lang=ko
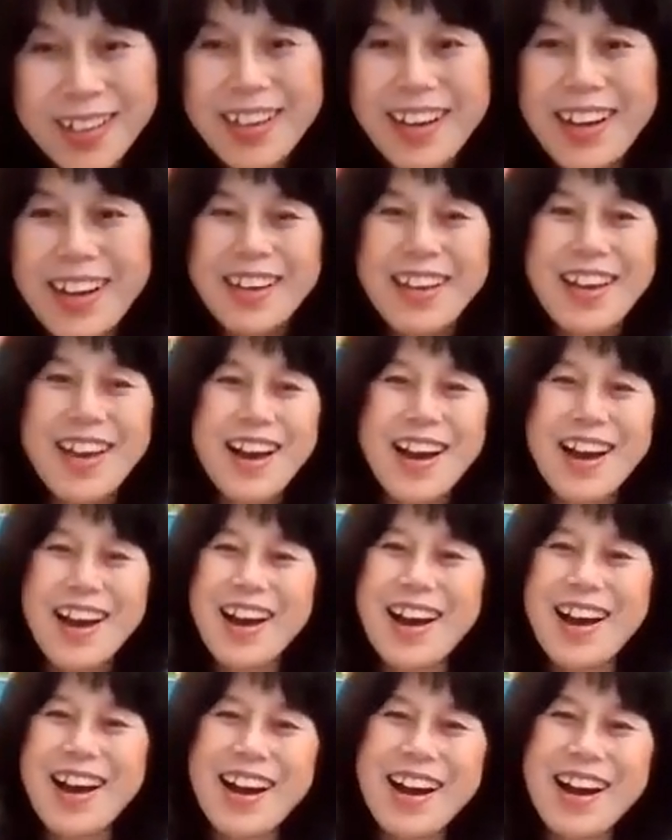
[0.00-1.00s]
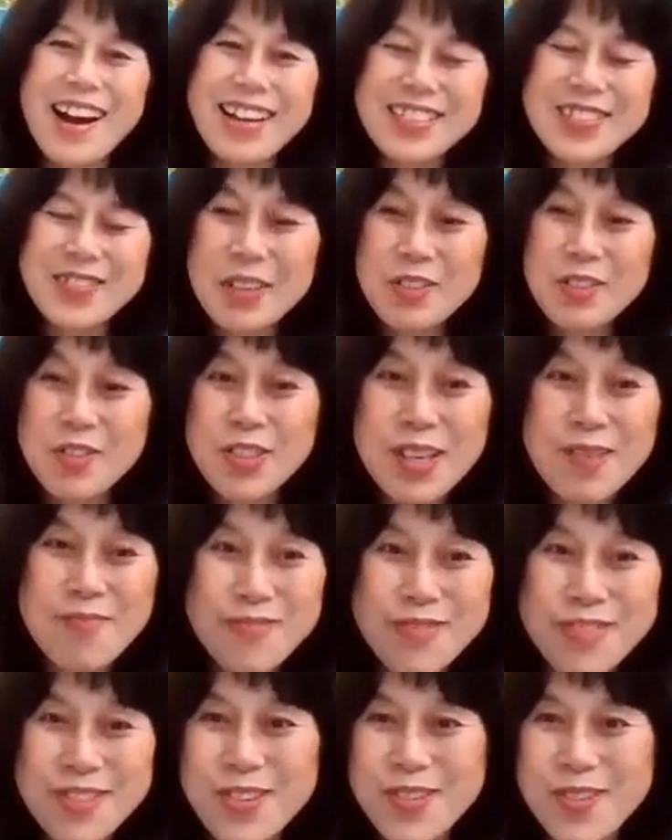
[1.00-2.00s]
음, 네. 야 정말 주님
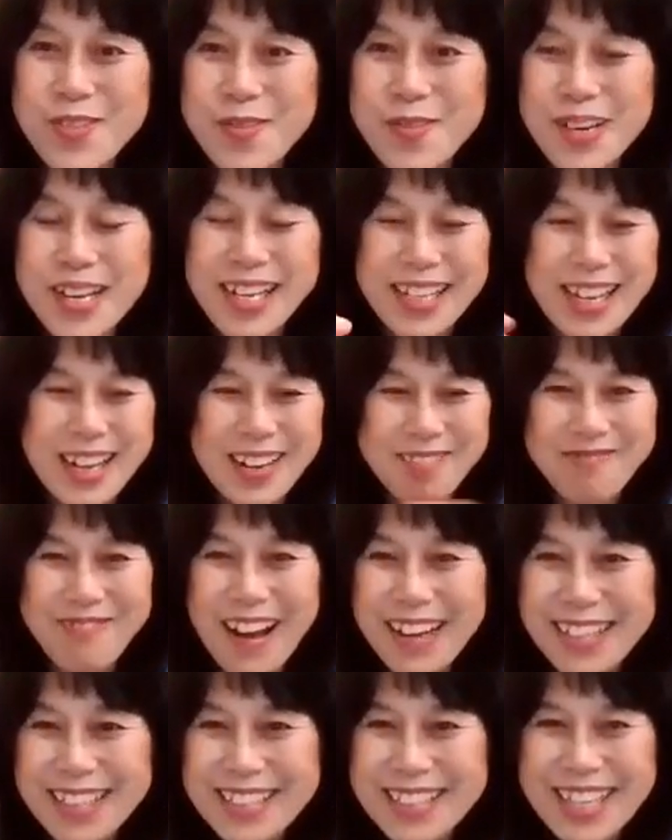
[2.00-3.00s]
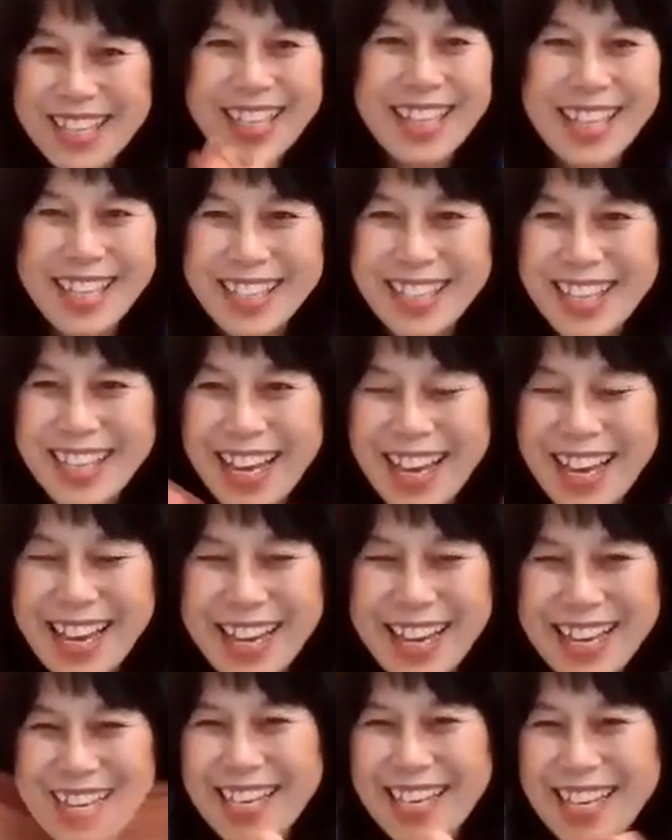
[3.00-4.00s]
붙들고 요번에 그냥 확실하게
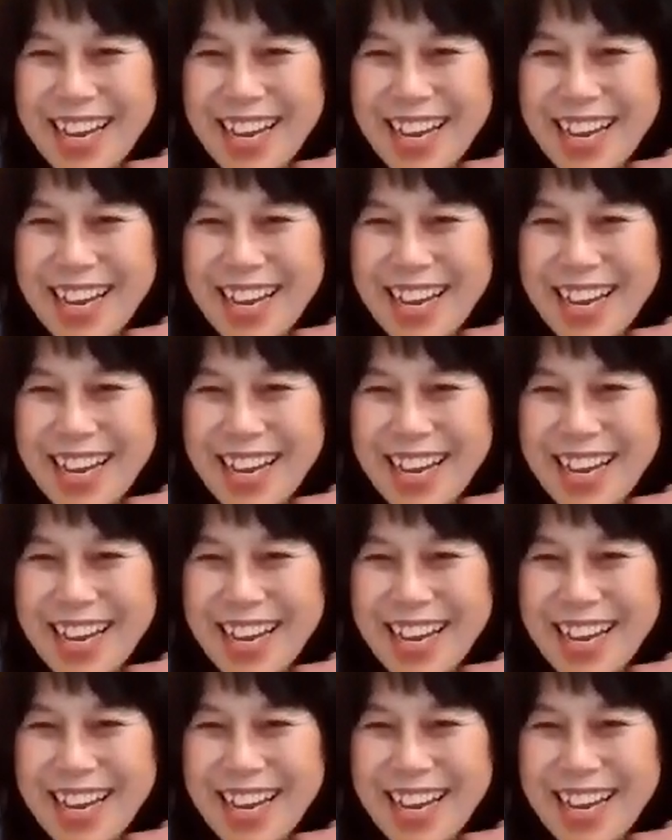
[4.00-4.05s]
됐네.